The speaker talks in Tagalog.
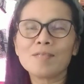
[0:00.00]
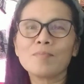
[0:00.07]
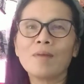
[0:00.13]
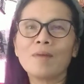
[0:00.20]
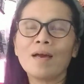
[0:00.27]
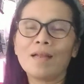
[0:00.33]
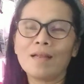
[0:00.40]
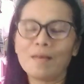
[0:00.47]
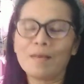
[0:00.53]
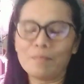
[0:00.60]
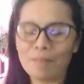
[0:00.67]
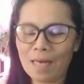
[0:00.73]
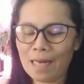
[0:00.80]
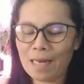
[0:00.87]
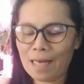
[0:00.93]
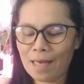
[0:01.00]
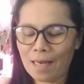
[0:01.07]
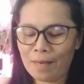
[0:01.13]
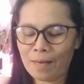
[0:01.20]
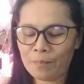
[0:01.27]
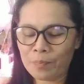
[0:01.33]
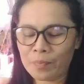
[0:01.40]
Bali, bali
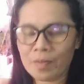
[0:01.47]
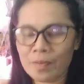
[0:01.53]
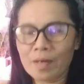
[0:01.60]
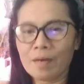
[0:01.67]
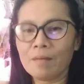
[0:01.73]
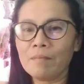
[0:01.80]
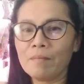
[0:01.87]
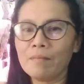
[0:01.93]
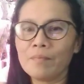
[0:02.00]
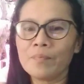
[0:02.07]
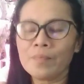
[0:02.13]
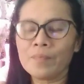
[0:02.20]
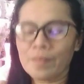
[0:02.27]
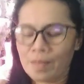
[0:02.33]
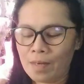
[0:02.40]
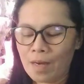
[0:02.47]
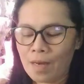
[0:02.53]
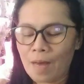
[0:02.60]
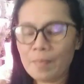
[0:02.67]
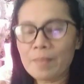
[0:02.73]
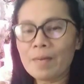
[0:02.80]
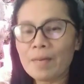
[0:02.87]

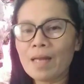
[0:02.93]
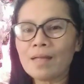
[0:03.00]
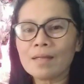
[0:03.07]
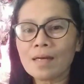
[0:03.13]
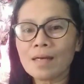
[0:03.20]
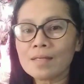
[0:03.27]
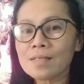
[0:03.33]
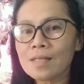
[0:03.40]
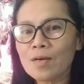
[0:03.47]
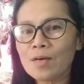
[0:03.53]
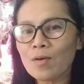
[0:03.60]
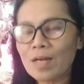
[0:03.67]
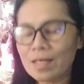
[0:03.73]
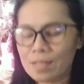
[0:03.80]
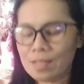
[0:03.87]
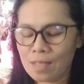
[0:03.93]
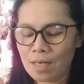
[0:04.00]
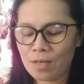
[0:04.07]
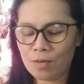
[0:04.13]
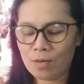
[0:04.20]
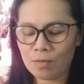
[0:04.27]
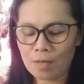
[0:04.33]
Happy Valentine's Day ulit sa
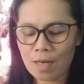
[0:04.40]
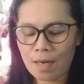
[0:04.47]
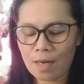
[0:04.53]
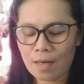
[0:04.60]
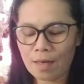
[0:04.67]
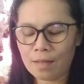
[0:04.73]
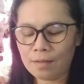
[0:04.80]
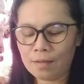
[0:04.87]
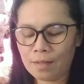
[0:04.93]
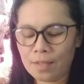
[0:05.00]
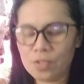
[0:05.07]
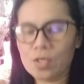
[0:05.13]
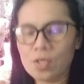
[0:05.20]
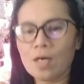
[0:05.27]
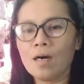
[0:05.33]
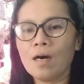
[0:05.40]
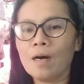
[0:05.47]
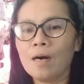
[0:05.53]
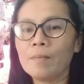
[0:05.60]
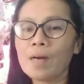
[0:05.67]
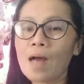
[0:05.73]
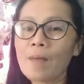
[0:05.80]
inyong lahat. At saka
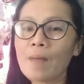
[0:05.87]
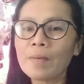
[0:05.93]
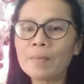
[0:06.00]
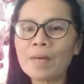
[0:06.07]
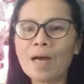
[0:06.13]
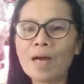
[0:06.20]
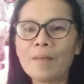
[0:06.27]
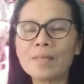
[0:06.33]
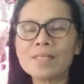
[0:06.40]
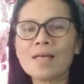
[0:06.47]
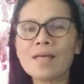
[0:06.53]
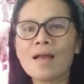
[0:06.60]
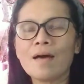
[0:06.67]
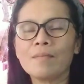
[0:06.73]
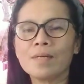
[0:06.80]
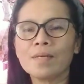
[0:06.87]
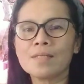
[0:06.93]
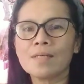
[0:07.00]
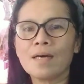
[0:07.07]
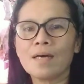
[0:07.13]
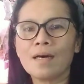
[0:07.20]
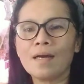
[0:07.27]
maraming maraming salamat
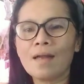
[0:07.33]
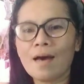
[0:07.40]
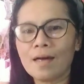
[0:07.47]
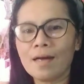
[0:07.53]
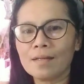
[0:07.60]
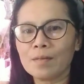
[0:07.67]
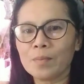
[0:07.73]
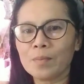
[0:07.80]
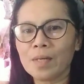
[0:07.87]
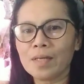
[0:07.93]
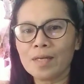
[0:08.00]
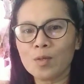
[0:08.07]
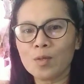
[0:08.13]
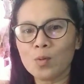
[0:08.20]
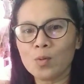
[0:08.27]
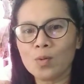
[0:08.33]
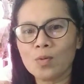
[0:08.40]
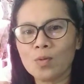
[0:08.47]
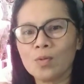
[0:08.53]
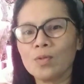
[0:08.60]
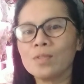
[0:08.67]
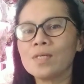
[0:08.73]
sa lahat ng mga
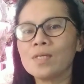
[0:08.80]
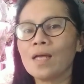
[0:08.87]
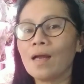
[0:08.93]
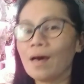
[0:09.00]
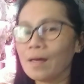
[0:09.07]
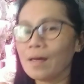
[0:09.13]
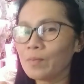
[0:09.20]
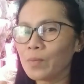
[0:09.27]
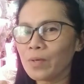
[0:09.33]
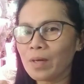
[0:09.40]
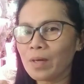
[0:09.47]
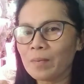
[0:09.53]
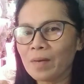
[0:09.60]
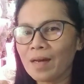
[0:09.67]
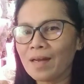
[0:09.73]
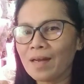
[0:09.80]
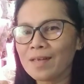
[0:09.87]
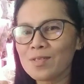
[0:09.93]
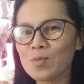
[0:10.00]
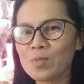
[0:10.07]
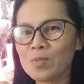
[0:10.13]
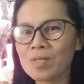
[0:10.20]
nanonood, sa lahat po ng mga
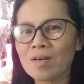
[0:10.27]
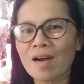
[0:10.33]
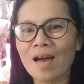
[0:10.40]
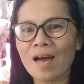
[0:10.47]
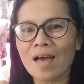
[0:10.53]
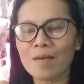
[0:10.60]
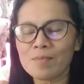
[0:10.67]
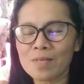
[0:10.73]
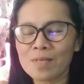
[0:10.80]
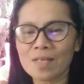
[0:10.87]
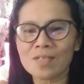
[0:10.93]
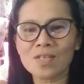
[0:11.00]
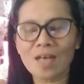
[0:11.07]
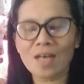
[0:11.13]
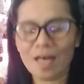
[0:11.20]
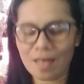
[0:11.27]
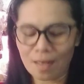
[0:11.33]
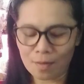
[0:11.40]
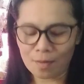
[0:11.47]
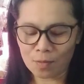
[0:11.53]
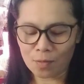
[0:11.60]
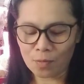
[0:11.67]
nag-subscribe sa channel
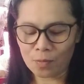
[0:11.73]
ko.